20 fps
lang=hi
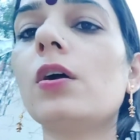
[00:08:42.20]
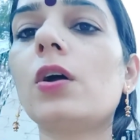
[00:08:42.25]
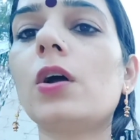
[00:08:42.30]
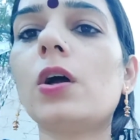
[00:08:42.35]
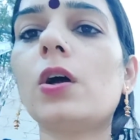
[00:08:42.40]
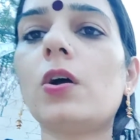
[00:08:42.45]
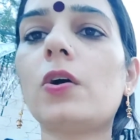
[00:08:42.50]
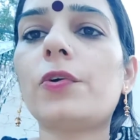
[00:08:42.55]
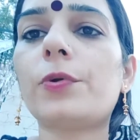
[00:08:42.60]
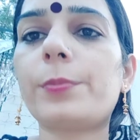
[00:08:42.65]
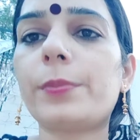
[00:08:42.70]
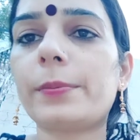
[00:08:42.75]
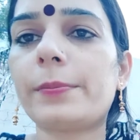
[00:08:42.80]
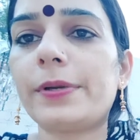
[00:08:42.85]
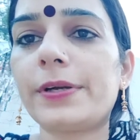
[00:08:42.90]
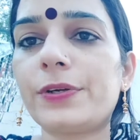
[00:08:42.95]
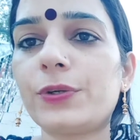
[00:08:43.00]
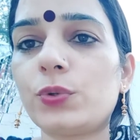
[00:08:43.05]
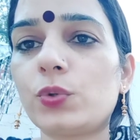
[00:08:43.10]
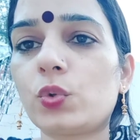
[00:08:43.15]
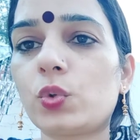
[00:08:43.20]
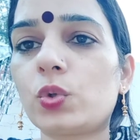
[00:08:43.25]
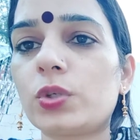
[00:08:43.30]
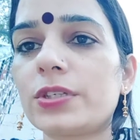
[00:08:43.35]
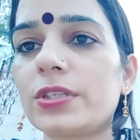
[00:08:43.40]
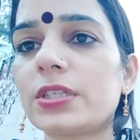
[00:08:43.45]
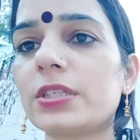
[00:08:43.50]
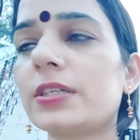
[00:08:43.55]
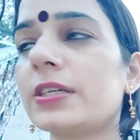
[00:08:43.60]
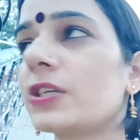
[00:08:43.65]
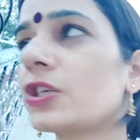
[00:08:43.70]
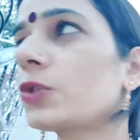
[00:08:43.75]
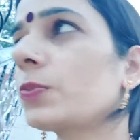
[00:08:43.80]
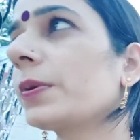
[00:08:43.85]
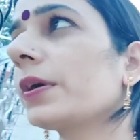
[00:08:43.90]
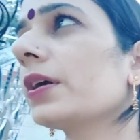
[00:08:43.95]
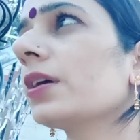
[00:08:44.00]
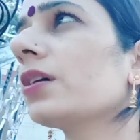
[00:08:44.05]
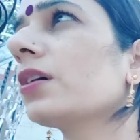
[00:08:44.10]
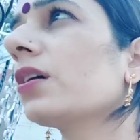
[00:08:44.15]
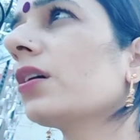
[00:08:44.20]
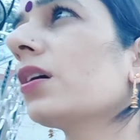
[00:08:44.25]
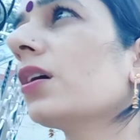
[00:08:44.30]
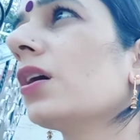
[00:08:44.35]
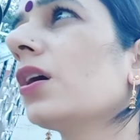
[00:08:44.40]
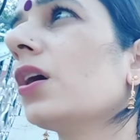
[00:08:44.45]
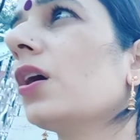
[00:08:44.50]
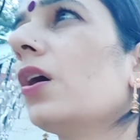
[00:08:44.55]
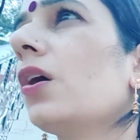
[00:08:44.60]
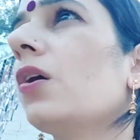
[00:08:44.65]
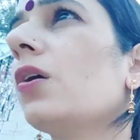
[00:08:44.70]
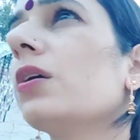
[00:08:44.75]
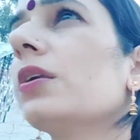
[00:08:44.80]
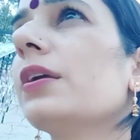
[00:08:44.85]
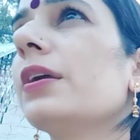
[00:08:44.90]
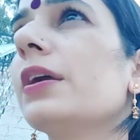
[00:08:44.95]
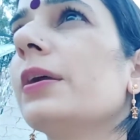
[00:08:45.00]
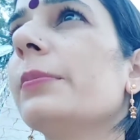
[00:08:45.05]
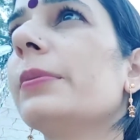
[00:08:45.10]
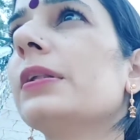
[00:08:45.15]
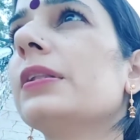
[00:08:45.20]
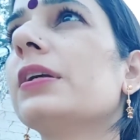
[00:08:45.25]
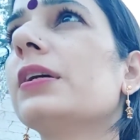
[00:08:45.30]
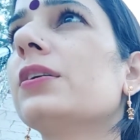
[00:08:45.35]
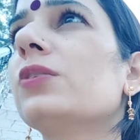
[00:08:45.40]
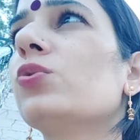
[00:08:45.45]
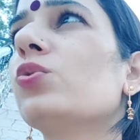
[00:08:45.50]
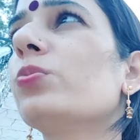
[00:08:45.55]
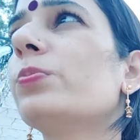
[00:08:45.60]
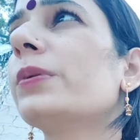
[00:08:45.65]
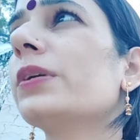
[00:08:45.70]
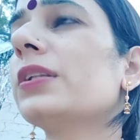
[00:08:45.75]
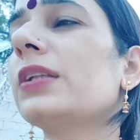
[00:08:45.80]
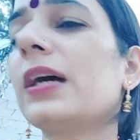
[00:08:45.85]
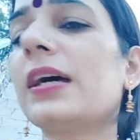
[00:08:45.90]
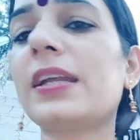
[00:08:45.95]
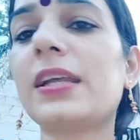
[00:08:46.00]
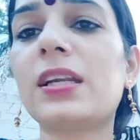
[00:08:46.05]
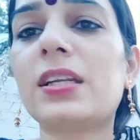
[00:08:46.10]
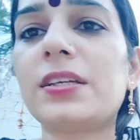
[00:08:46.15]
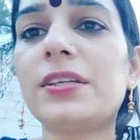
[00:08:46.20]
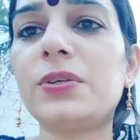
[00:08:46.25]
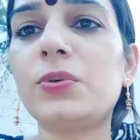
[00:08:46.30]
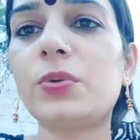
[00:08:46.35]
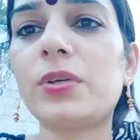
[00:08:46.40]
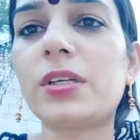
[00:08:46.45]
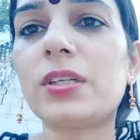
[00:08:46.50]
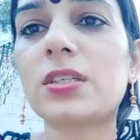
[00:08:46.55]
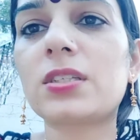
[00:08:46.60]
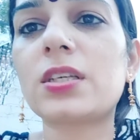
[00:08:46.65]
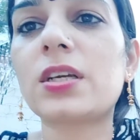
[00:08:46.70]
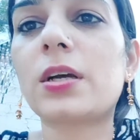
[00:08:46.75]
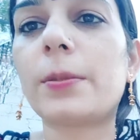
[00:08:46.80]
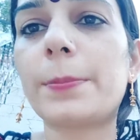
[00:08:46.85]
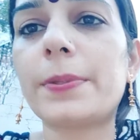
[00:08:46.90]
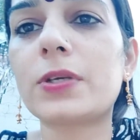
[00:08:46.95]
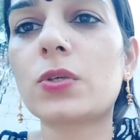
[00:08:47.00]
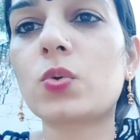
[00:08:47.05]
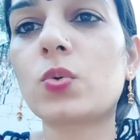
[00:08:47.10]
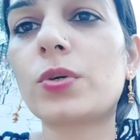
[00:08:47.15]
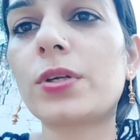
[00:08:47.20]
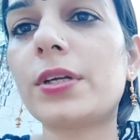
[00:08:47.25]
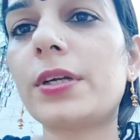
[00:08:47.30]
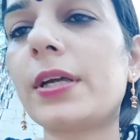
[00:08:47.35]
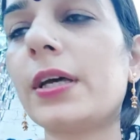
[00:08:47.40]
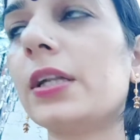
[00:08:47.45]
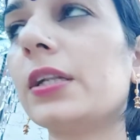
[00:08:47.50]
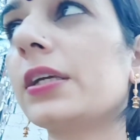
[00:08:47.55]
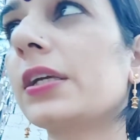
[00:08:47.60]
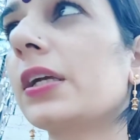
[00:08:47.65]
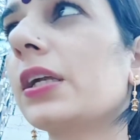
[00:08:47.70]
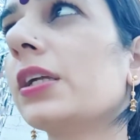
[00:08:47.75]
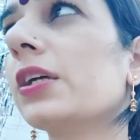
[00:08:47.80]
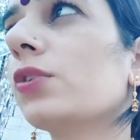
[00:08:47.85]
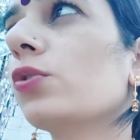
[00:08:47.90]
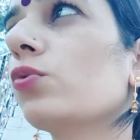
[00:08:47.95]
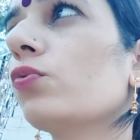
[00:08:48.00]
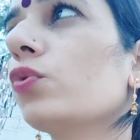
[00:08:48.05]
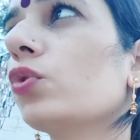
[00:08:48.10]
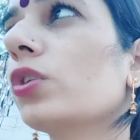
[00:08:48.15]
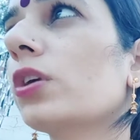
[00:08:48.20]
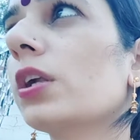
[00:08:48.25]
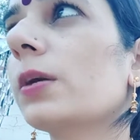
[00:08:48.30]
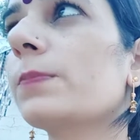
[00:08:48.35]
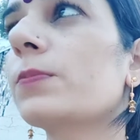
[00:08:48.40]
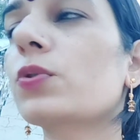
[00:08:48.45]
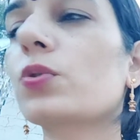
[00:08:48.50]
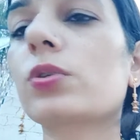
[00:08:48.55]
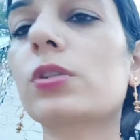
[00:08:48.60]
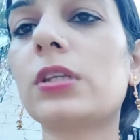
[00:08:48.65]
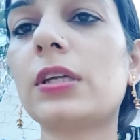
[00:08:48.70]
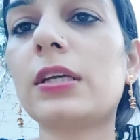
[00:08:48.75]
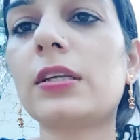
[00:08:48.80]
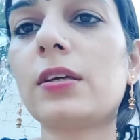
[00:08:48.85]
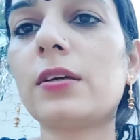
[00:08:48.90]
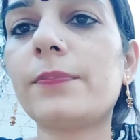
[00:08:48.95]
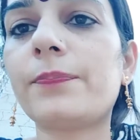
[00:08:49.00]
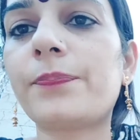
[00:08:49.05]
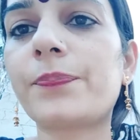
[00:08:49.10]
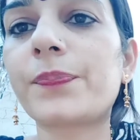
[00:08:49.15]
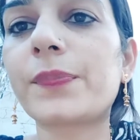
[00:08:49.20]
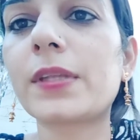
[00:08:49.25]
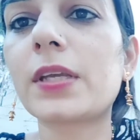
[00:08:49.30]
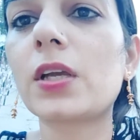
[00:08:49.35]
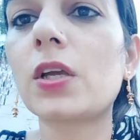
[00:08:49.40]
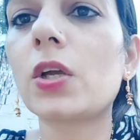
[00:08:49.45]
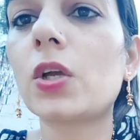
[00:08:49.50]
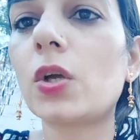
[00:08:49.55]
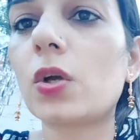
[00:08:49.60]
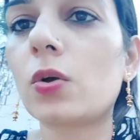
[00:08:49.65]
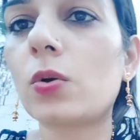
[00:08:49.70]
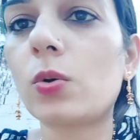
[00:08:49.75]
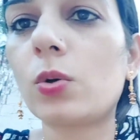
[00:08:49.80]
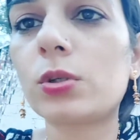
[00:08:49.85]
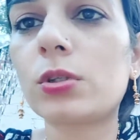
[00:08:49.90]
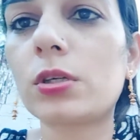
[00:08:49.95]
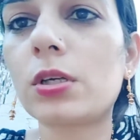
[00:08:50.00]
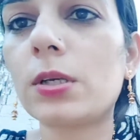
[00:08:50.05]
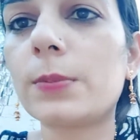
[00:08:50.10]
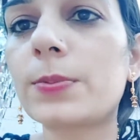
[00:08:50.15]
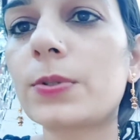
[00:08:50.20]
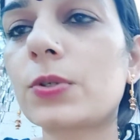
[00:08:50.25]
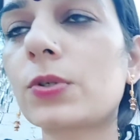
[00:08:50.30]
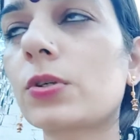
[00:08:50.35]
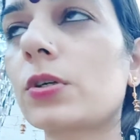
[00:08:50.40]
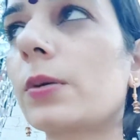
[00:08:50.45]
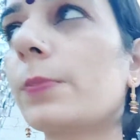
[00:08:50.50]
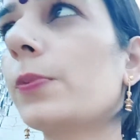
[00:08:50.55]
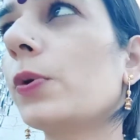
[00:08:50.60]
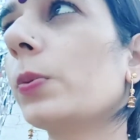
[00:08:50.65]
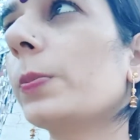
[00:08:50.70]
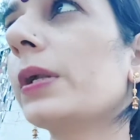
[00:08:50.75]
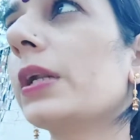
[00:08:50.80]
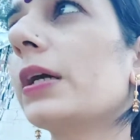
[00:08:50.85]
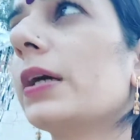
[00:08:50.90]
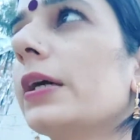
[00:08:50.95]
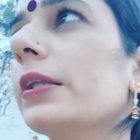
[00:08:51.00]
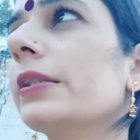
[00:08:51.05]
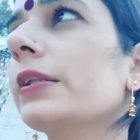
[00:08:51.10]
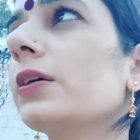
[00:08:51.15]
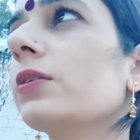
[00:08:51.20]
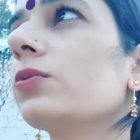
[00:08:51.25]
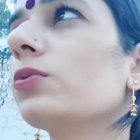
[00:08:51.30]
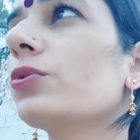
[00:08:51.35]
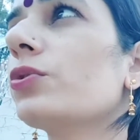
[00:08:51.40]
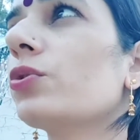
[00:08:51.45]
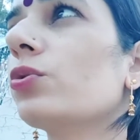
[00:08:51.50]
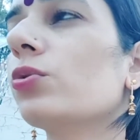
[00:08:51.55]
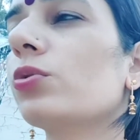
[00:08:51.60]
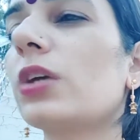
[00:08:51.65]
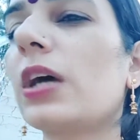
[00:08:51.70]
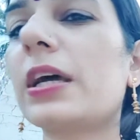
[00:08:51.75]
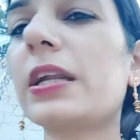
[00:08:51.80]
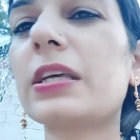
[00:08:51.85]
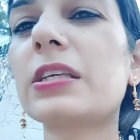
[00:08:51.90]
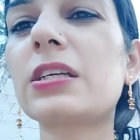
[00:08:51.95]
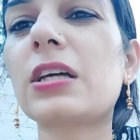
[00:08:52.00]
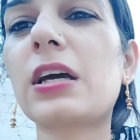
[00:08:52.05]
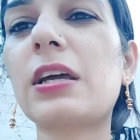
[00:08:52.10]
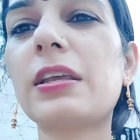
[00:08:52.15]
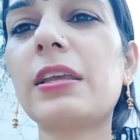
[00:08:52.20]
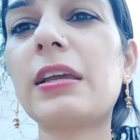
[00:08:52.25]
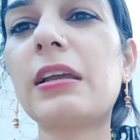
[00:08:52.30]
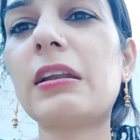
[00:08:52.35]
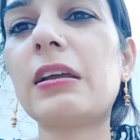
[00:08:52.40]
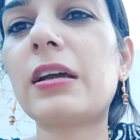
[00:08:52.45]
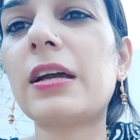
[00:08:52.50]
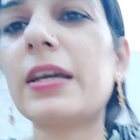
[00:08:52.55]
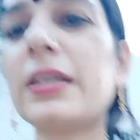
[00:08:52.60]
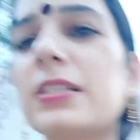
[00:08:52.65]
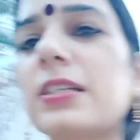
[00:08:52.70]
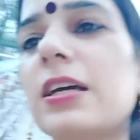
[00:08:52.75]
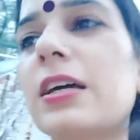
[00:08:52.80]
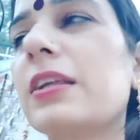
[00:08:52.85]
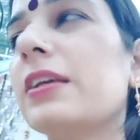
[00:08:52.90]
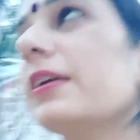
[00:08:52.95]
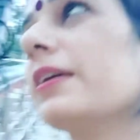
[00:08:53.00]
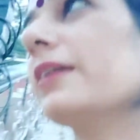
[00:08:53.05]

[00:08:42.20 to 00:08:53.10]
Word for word: और मैं बैठी हूँ थोड़ी सी रेस्ट पे और ये बंदा ना ऊपर तारे लगी हुई हैं जैसे कपड़े सूखने डालने के लिए तो वो क्लिप्स होती है ना क्लॉथ क्लिप्स जो कपड़ों पे लगाते हैं उसको उतारे जा रही है लगाए जा रही है है